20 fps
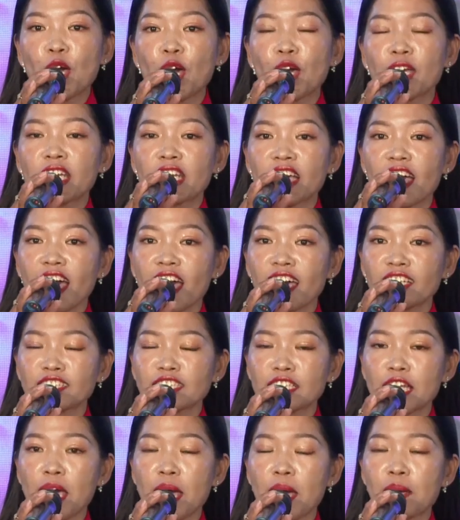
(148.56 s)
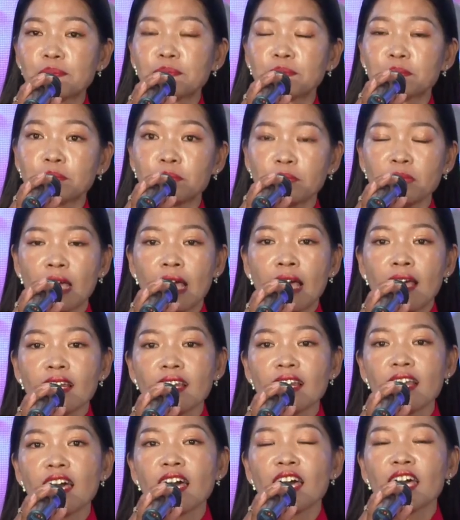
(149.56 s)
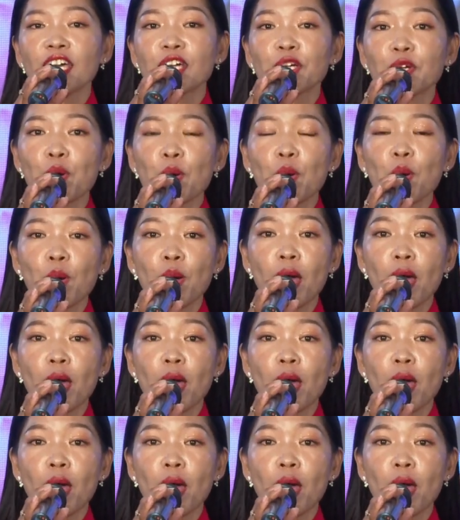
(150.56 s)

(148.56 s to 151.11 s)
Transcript: trào văn hóa văn nghệ và nâng cao đời sống tinh